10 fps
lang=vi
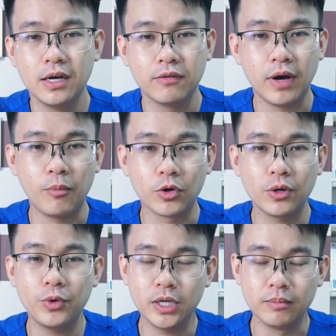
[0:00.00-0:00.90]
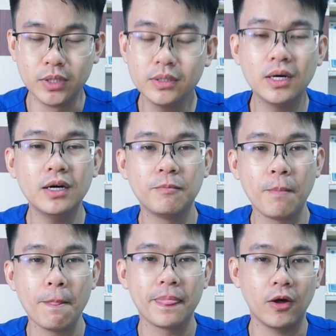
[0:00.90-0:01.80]
Và một cái khuyết điểm lớn nữa
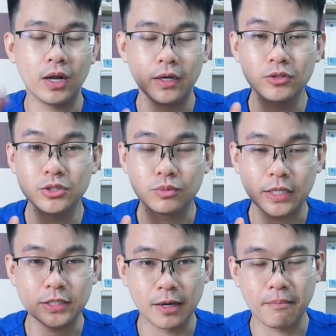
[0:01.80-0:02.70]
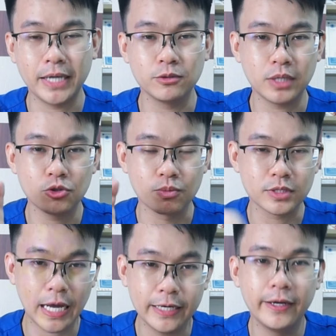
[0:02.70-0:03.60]
đó là nếu như chúng ta chẳng may chúng ta dùng
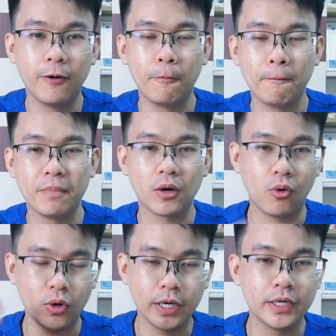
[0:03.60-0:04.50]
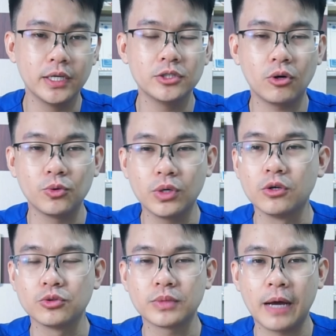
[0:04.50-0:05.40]
sai liều là có thể khiến cho thú cưng
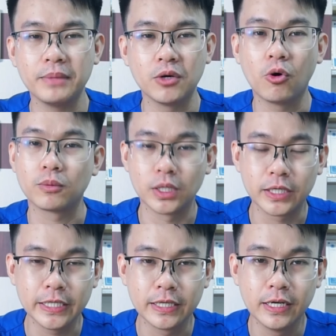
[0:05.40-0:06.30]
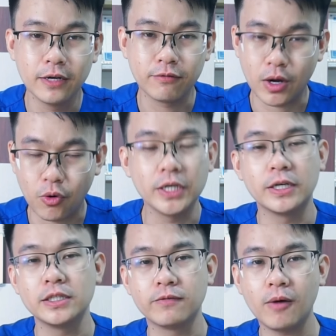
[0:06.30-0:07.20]
của chúng ta bị ngộ độc thần kinh và có thể
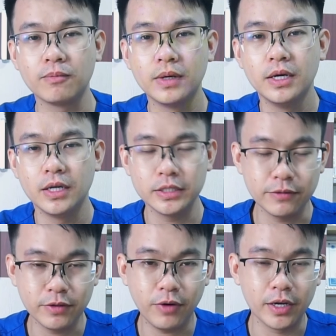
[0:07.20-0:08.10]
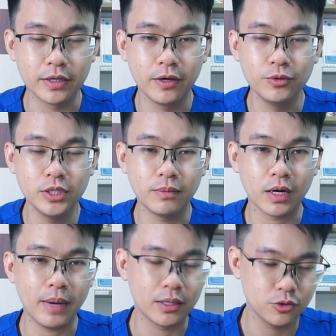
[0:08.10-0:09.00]
gây tử vong. Đấy, chính vì vậy nếu như mà
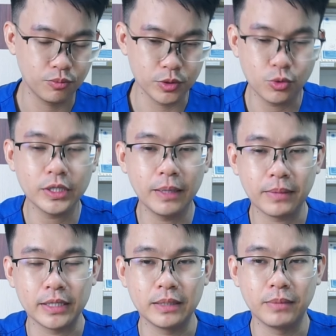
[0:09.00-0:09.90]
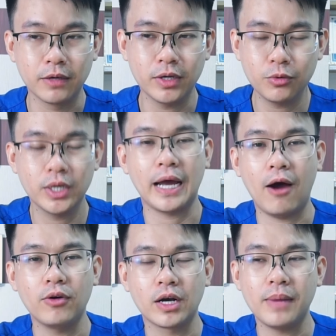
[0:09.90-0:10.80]
các bạn dùng những thuốc tiêm này thì mình vẫn khuyến
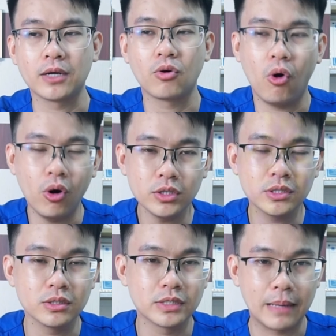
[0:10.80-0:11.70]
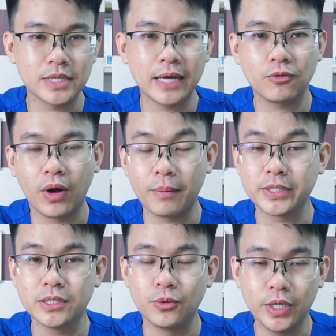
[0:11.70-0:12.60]
cáo là các bạn có sự giám sát của các
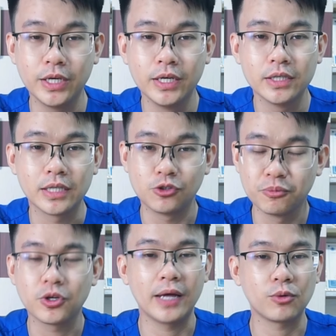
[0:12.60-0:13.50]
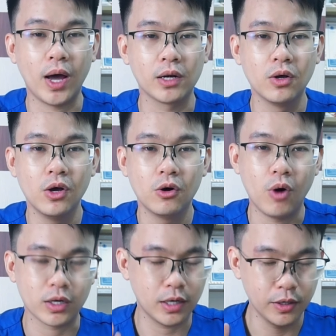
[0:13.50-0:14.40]
bác sĩ thú y để dùng cho an toàn,
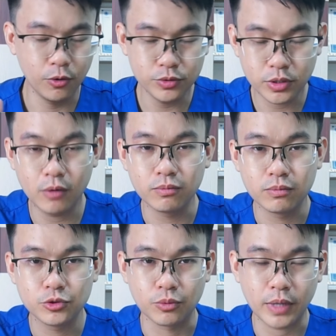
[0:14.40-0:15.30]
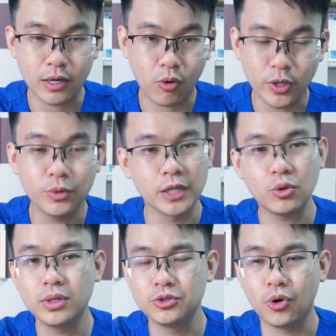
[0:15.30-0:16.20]
hoặc là nếu như không chúng ta đã có điều kiện
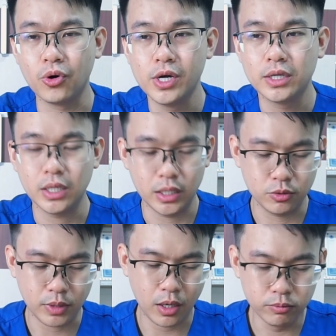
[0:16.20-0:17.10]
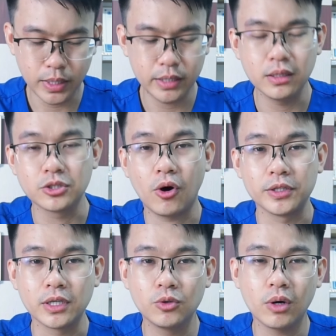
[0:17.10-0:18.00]
tốt hơn rồi thì chúng ta không nên lựa chọn
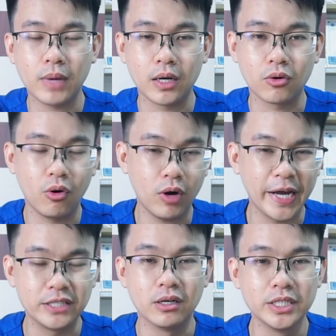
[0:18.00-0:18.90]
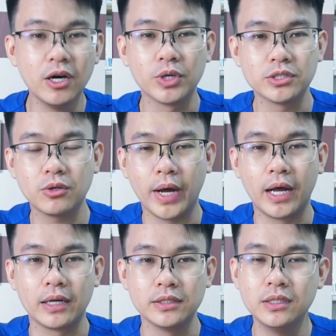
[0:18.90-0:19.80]
những cái thuốc mà nó có ảnh hưởng nhiều đến sức
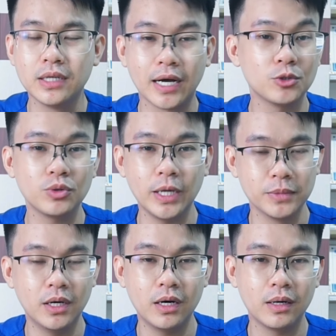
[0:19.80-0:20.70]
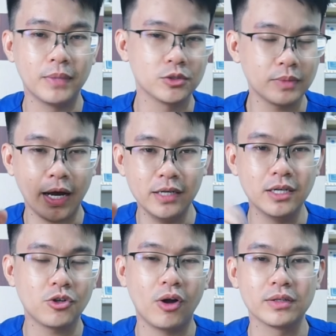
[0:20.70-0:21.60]
khỏe như là cái thuốc tiêm nữa, mà chúng ta hãy
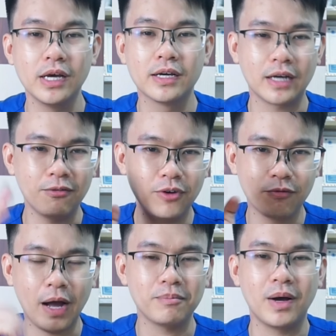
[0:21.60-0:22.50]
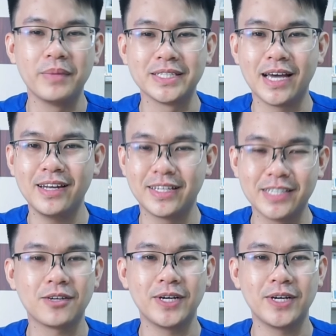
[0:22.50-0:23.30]
lựa chọn các phương pháp mà mình sẽ liệt kê sau